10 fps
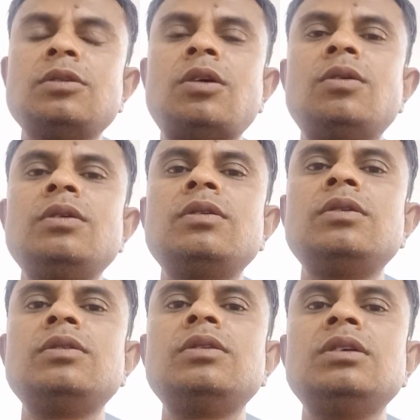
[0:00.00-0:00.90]
তখন
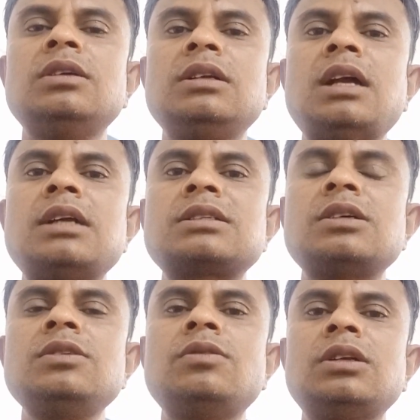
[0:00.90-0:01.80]
নার্স
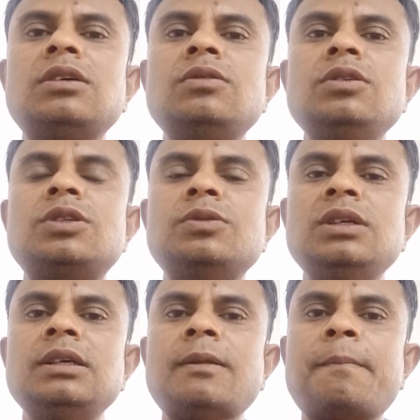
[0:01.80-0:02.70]
ওই কথাগুলো
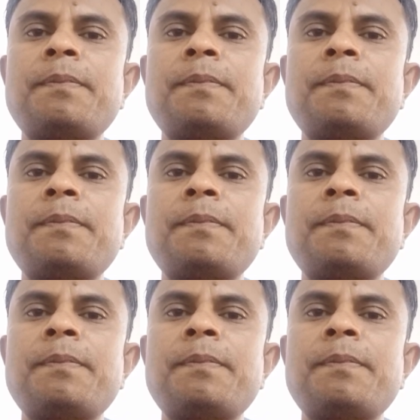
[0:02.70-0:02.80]
শুনে